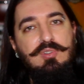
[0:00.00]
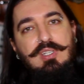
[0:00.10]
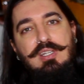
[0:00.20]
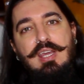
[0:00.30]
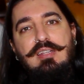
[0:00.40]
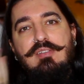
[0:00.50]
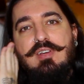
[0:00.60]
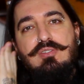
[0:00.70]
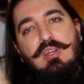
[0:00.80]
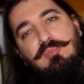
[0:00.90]
Você deita e ele
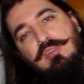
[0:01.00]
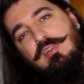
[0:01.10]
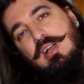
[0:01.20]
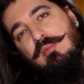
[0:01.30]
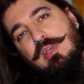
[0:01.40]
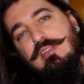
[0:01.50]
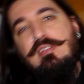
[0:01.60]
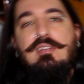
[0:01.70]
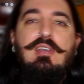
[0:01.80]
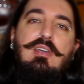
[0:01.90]
fica sabe, você não ficar a cabeça
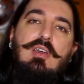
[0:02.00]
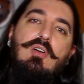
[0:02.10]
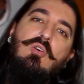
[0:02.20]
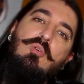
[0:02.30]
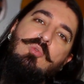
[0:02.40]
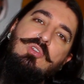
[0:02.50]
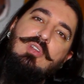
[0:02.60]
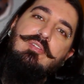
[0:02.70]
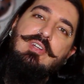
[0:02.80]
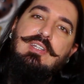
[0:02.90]
assim ou
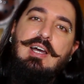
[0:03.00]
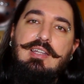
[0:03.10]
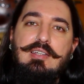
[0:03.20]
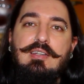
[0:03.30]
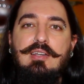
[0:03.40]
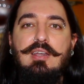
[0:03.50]
muito levantada.